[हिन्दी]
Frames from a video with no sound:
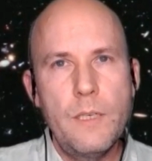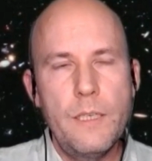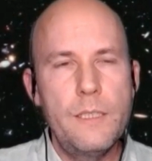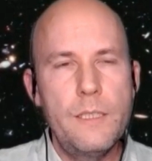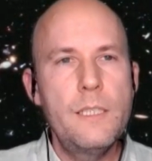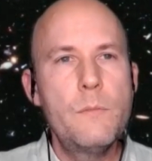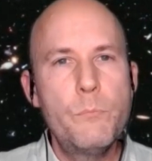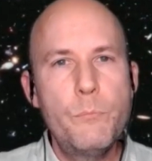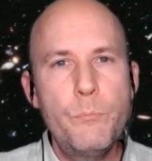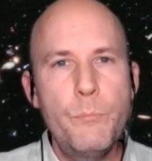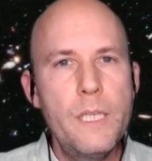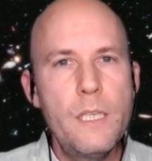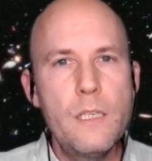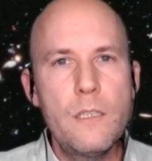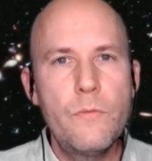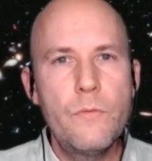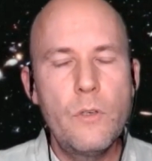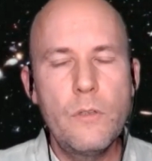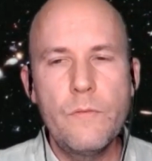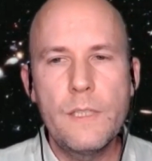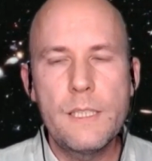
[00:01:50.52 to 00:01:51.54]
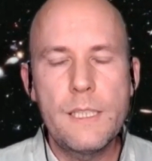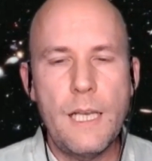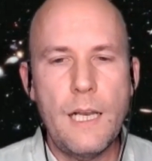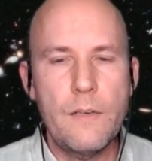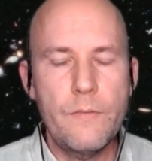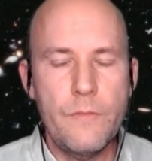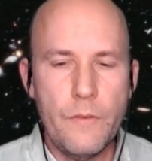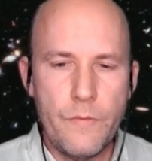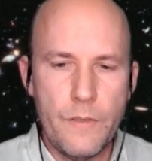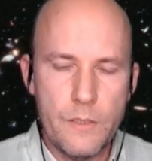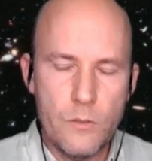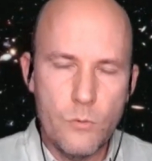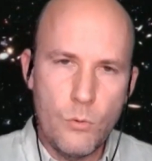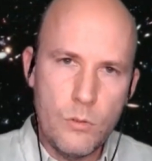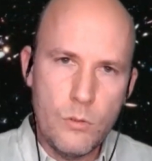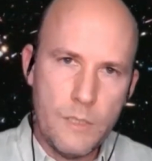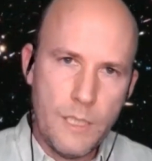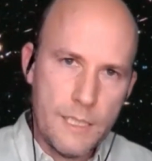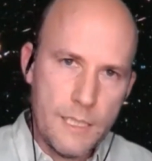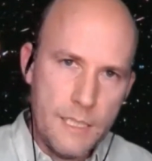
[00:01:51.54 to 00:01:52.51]
ये
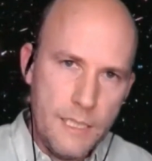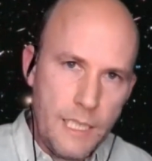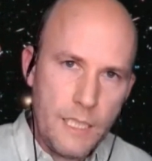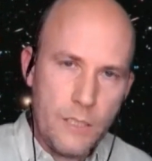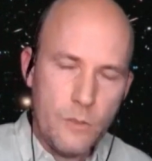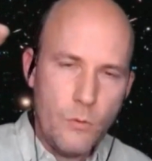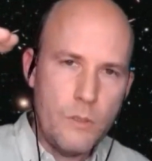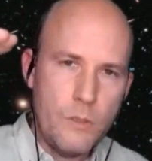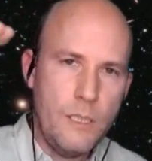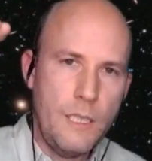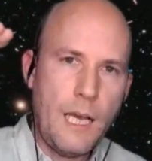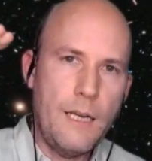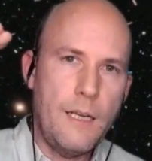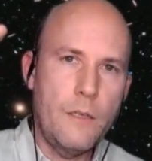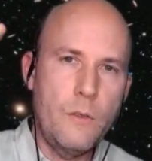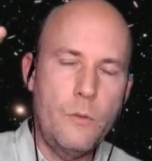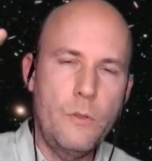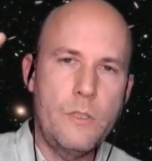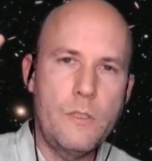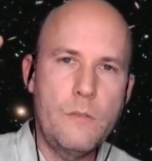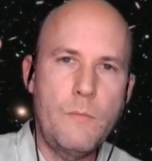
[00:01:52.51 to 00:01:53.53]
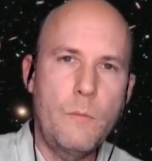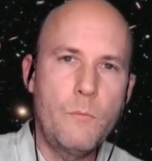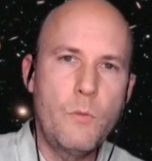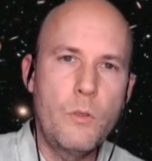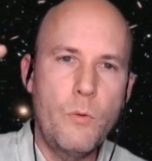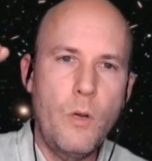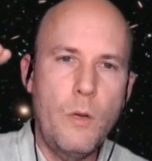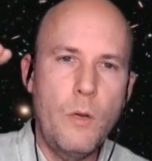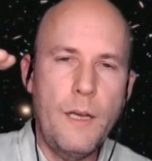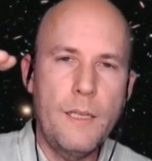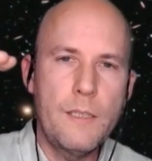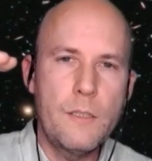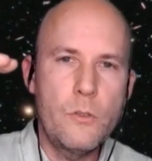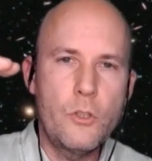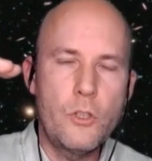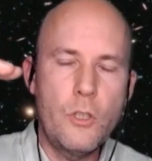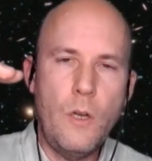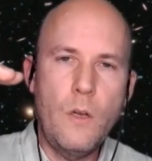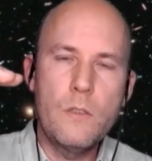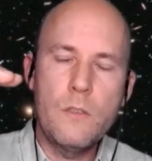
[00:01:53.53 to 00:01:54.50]
शोध जारी रखने के लिए हम रेडवुड के सिर्फ
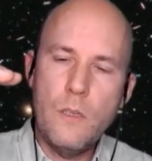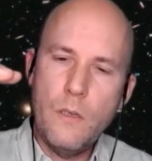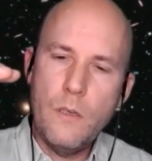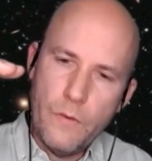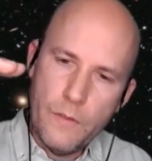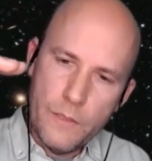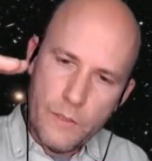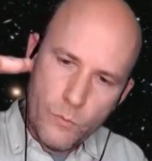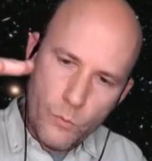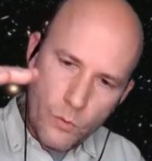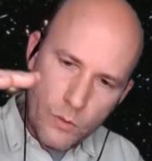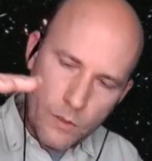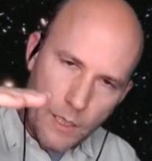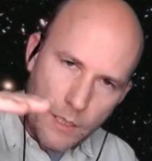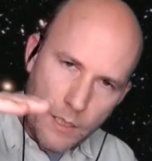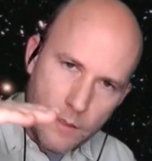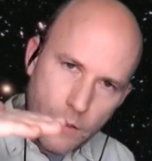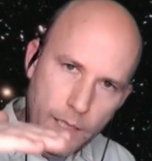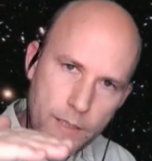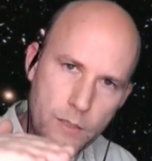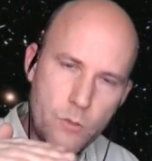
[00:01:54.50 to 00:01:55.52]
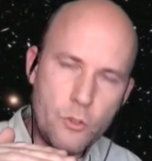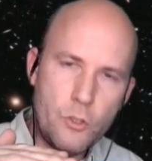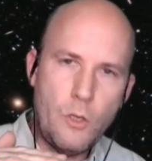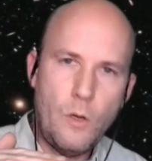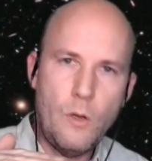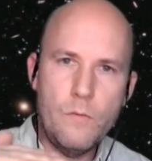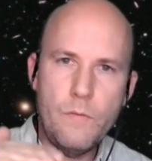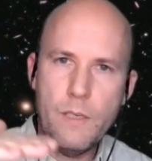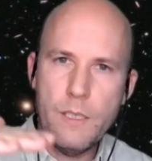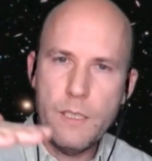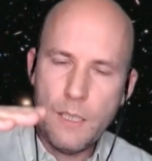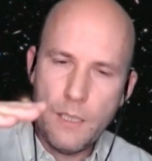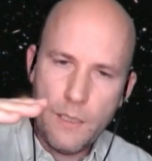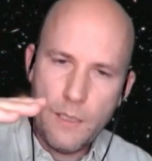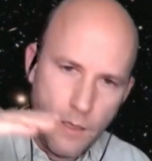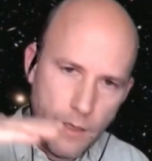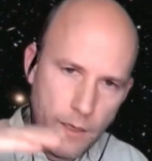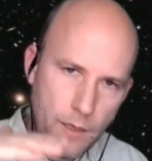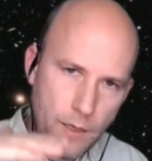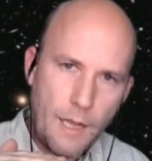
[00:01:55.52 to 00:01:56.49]
सबसे बड़े पेड़ नहीं देखेंगे
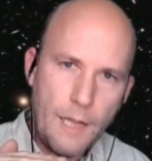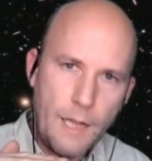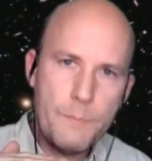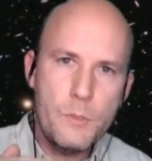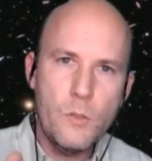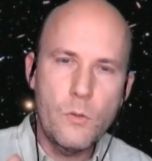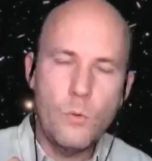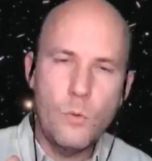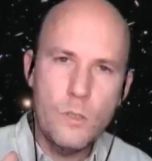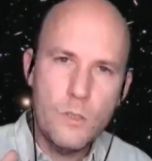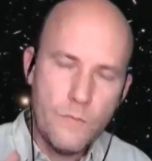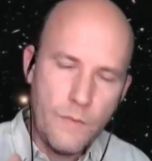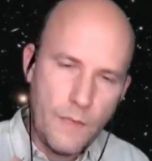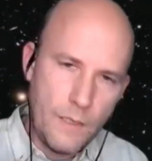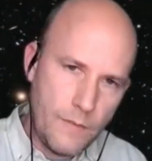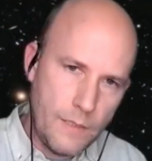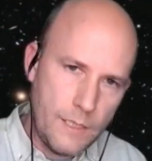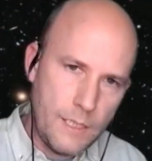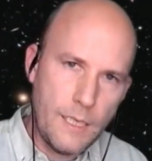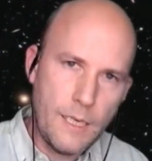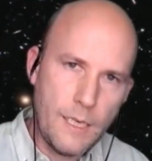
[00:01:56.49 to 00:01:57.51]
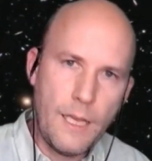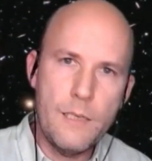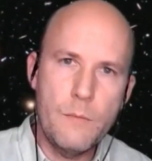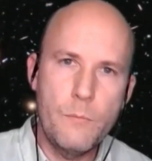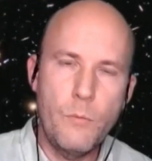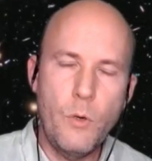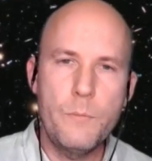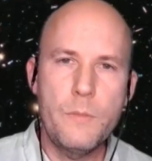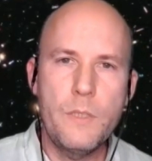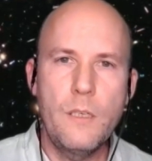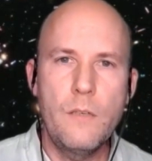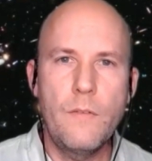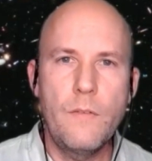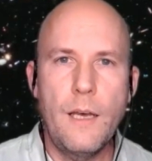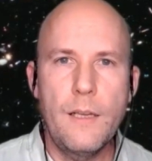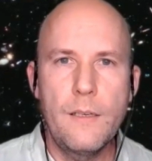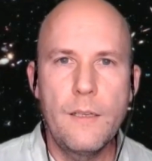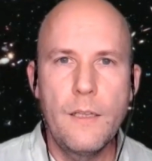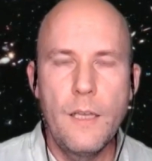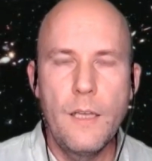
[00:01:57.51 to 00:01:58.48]
बल्कि तब भी अवलोकन करेंगे जब वे अपने से
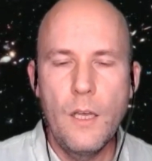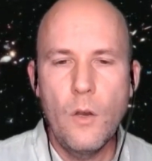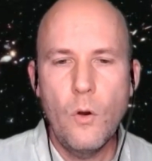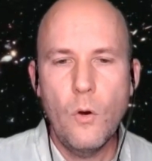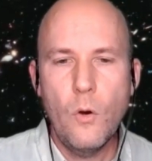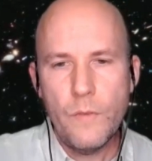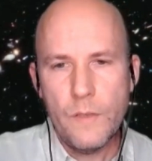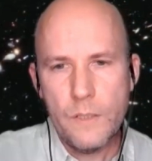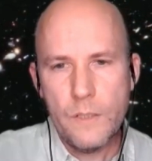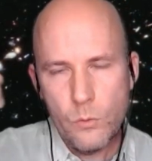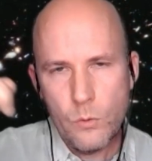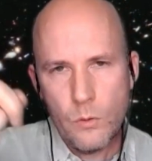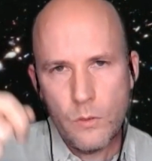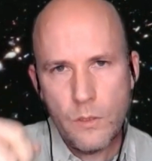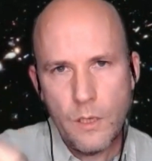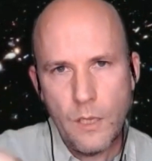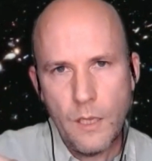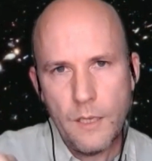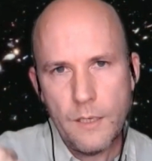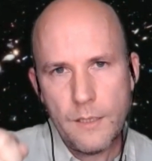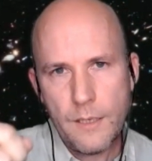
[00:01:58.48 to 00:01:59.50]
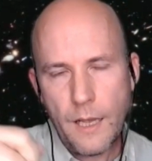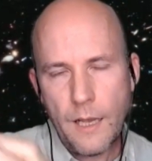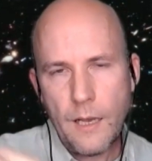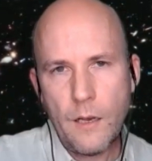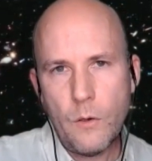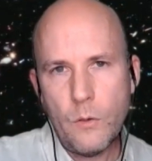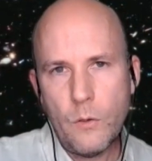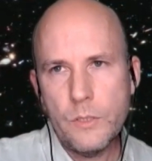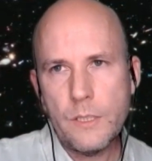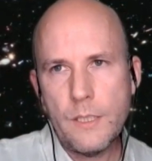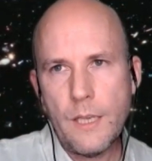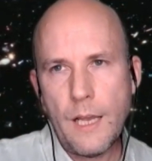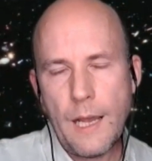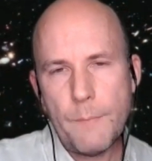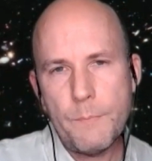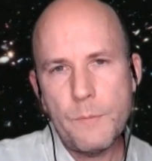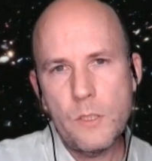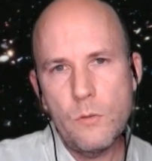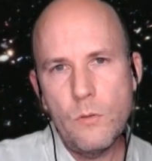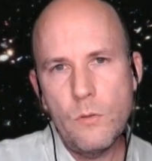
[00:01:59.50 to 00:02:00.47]
आधे आकार के थे या पौधे थे
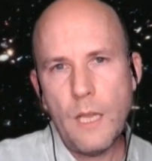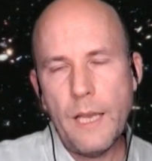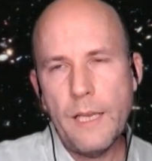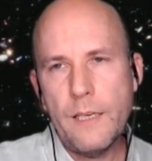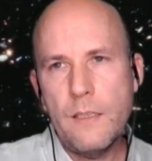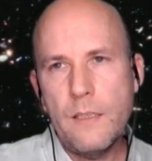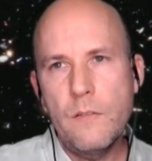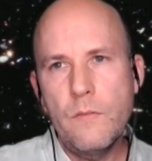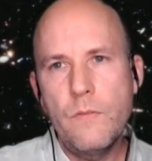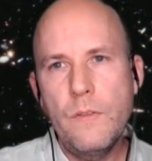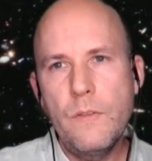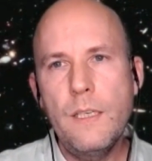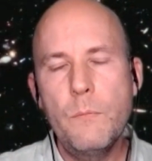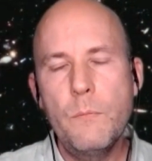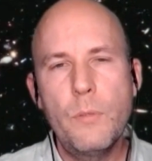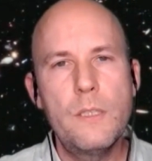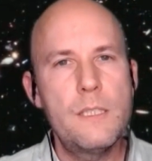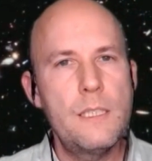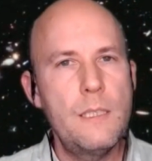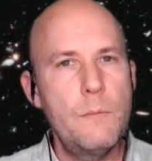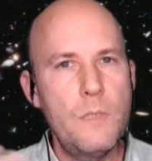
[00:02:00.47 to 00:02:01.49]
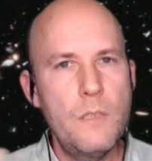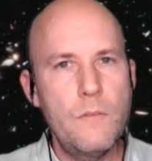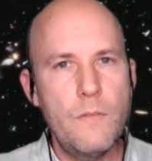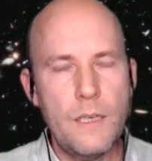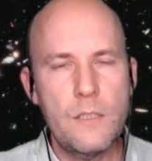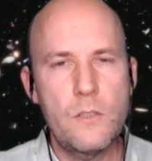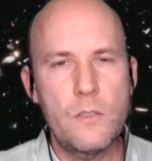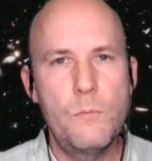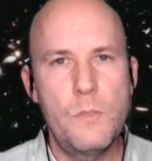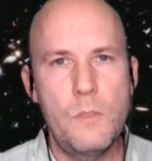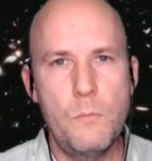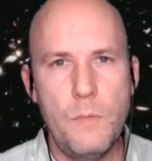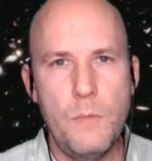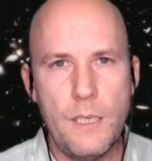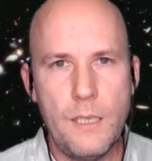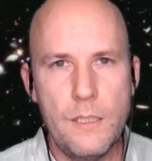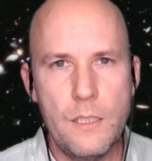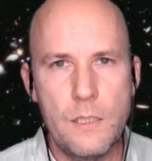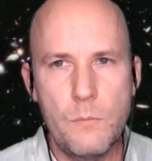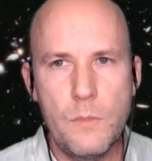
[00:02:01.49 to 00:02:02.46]
इससे हम समझेंगे कि ब्लैक होल कैसे
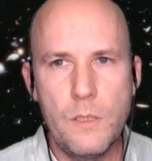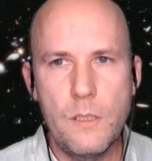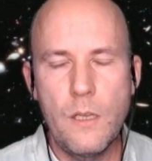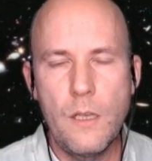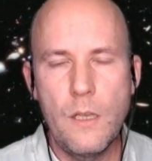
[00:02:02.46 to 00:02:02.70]
बढ़ते और